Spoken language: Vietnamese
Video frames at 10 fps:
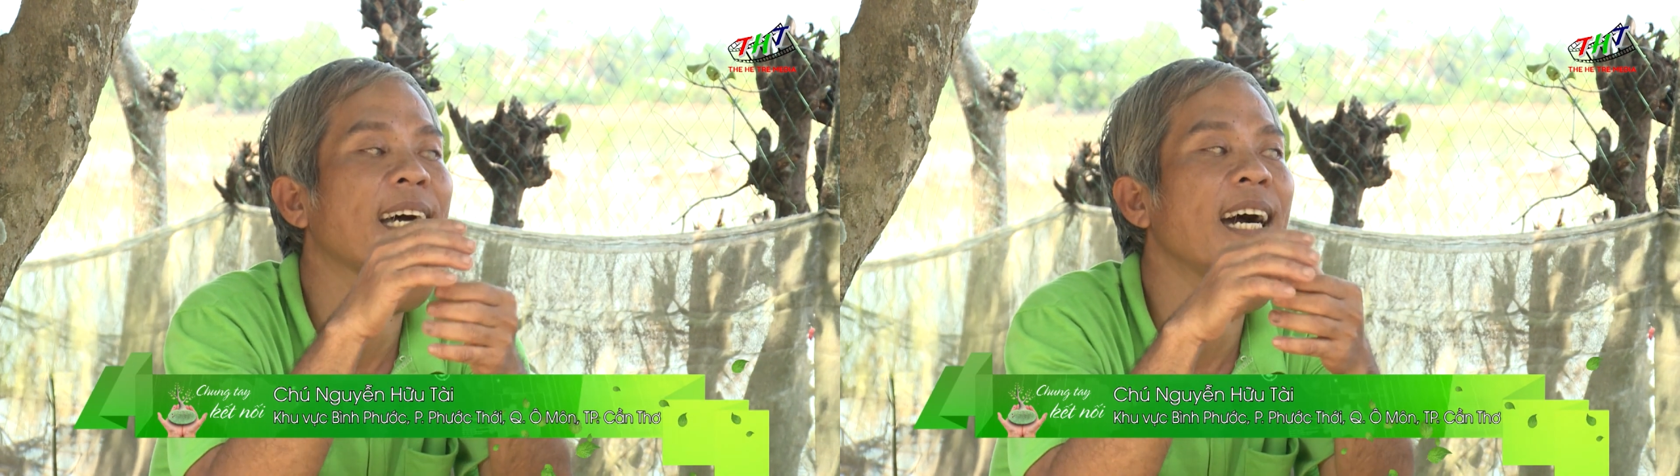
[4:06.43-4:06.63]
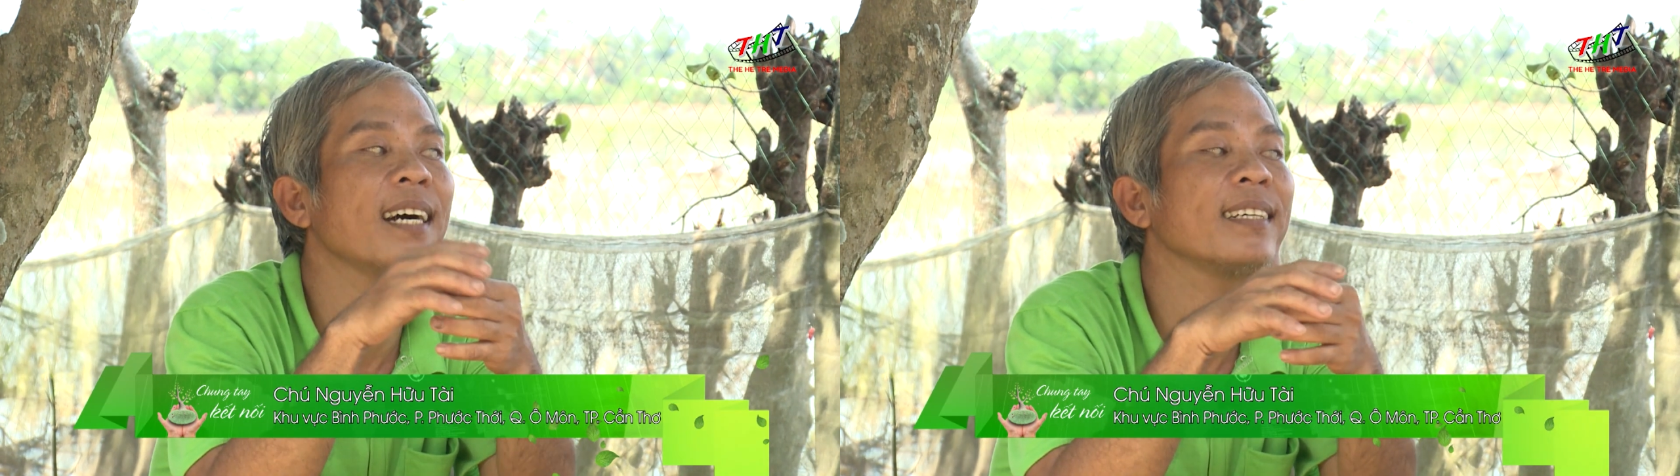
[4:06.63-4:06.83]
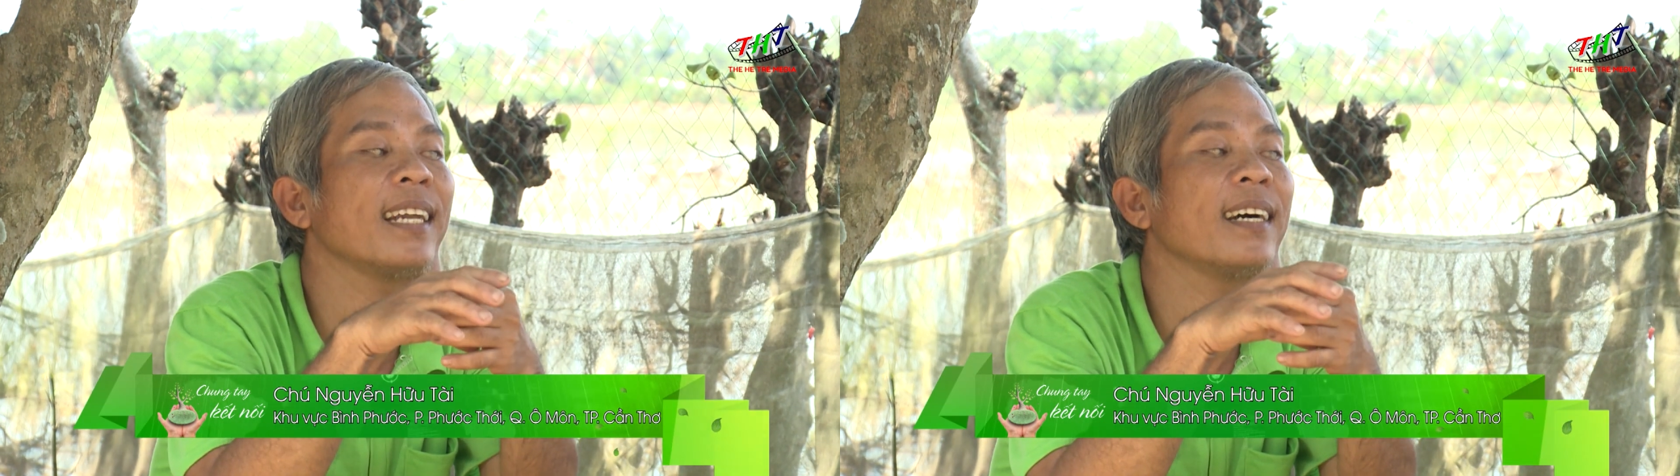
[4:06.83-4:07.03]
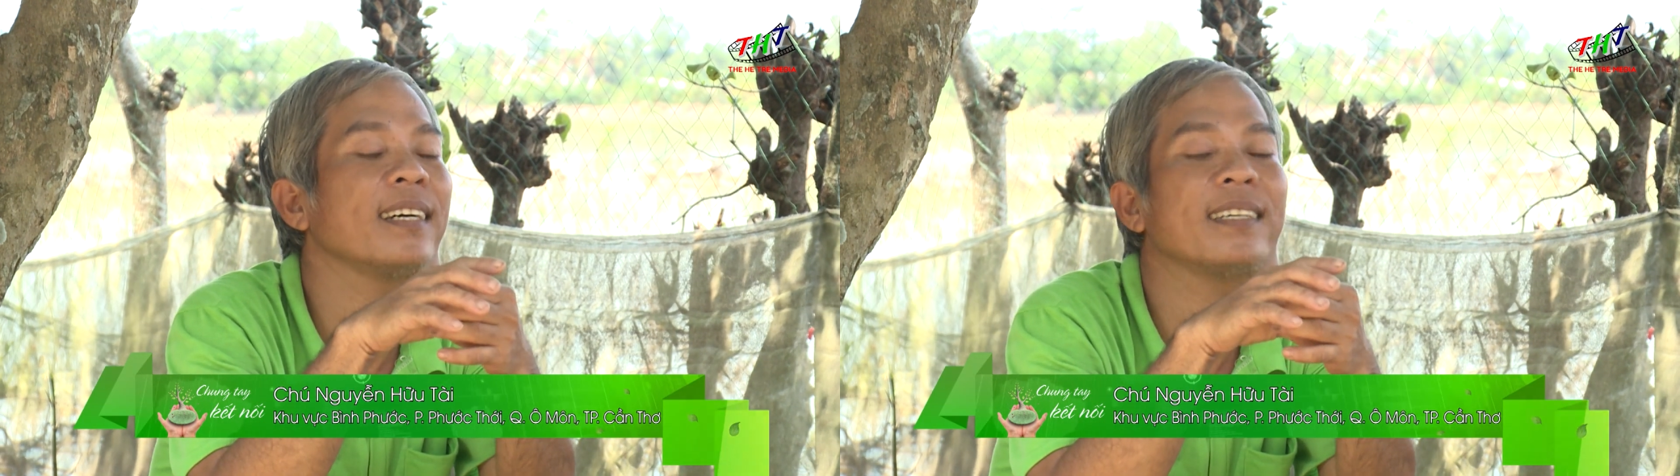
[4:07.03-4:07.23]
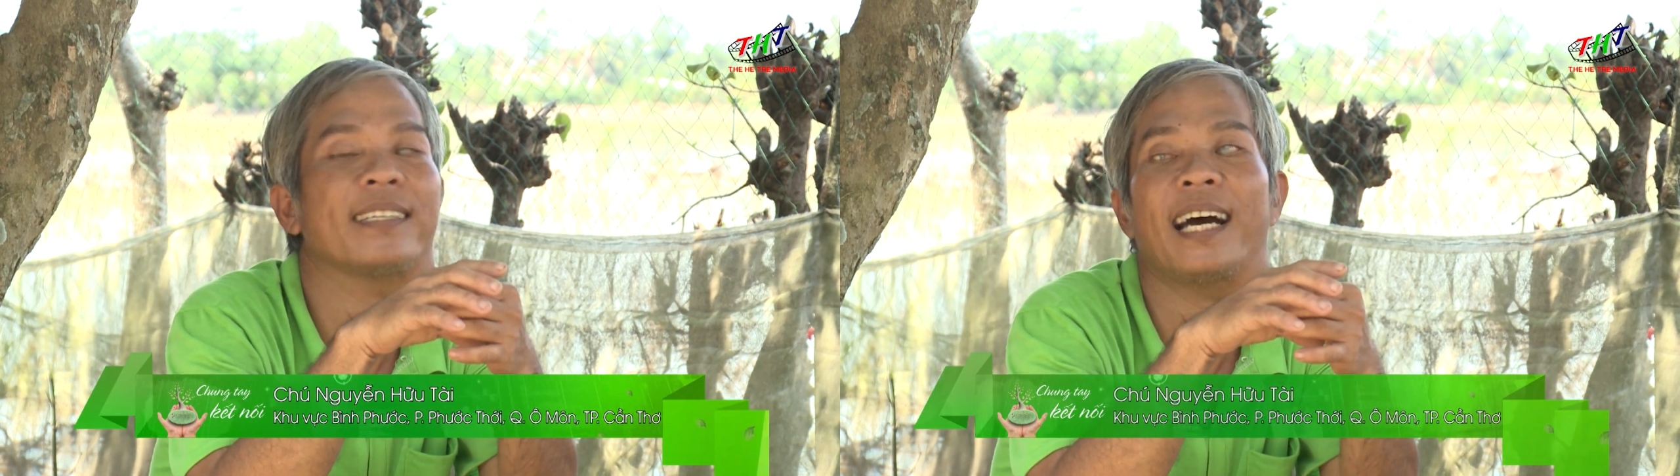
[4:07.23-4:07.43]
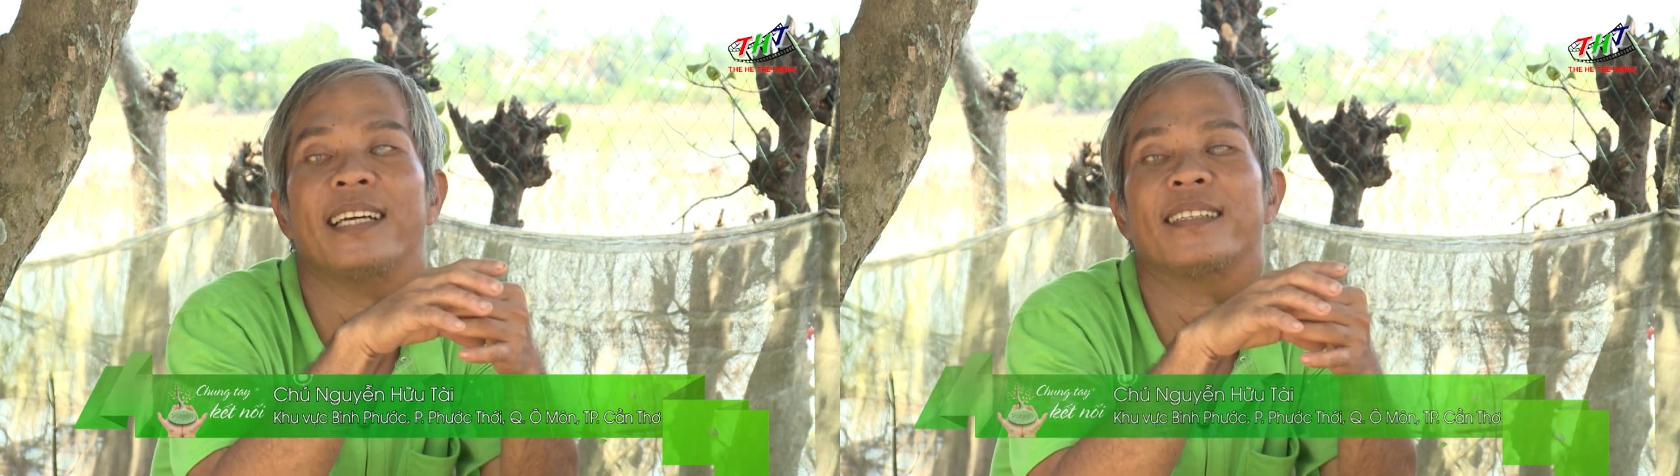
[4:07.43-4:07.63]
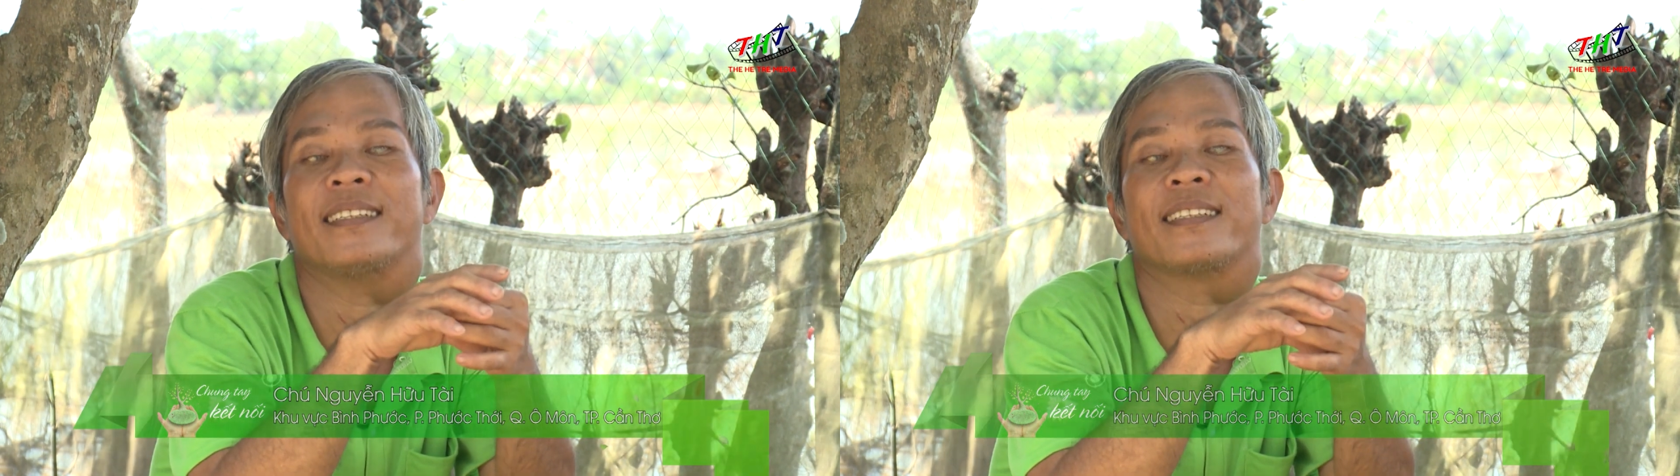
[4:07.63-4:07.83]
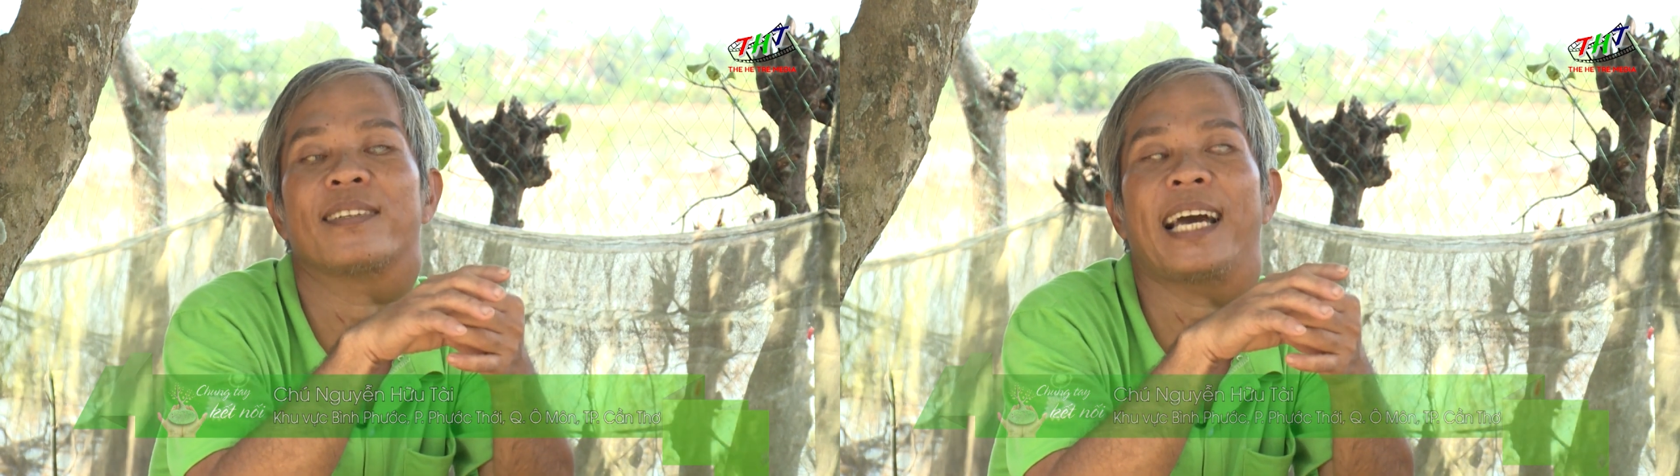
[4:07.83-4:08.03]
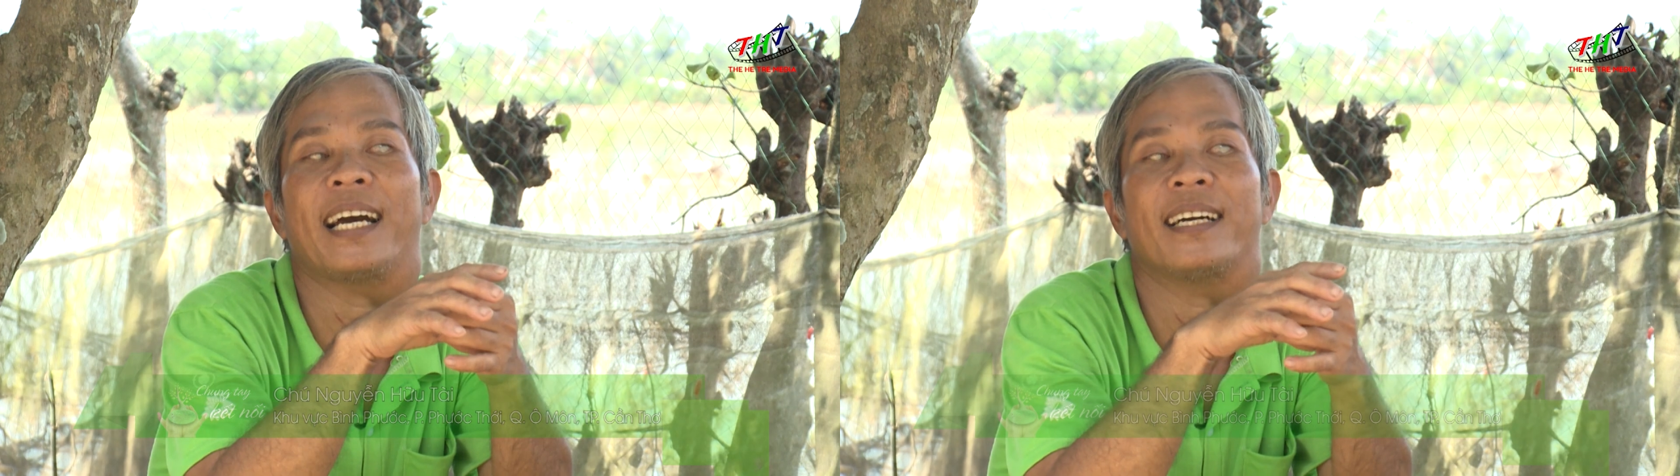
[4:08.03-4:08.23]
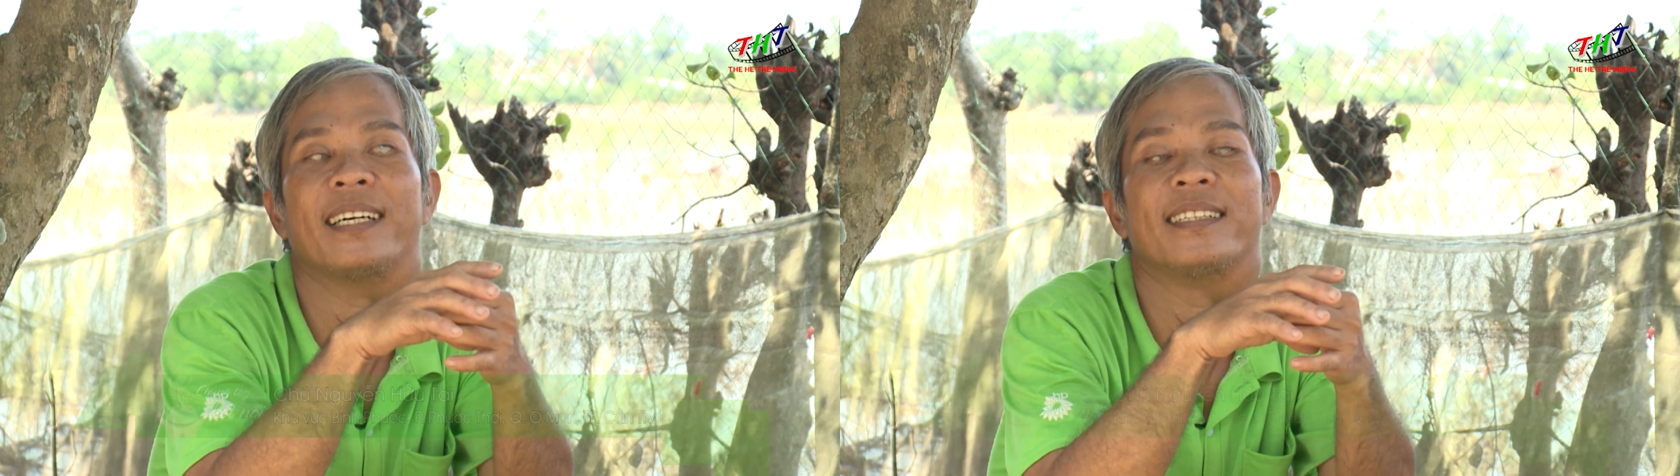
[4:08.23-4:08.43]
thả đại nó cho nó
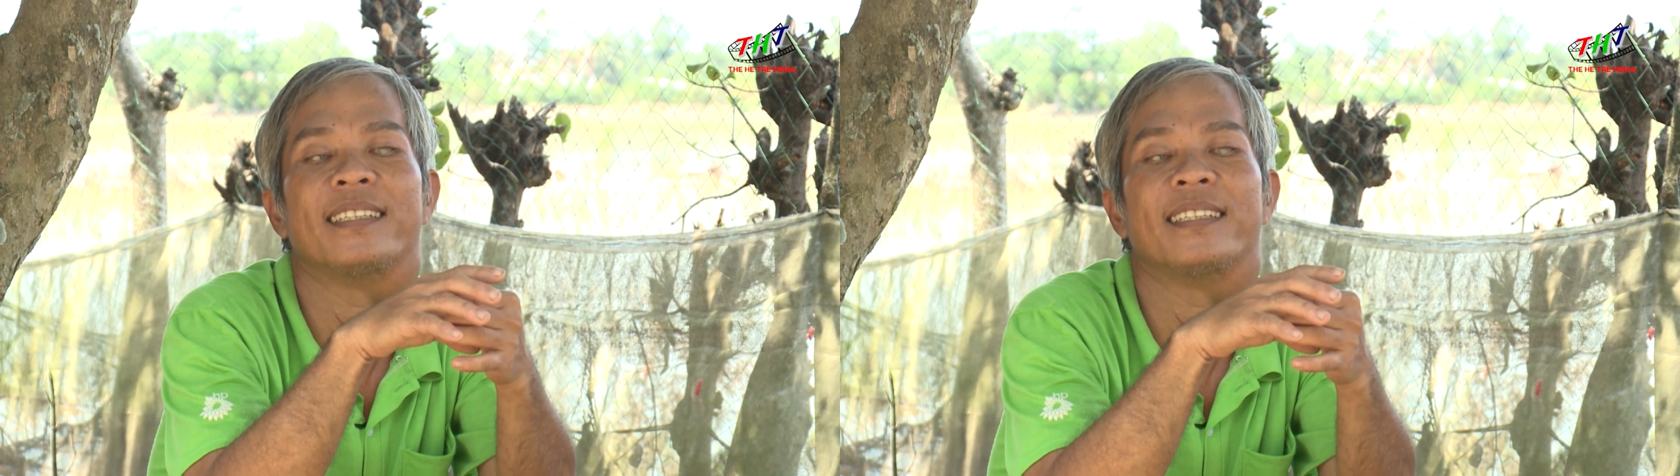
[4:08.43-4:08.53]
ăn à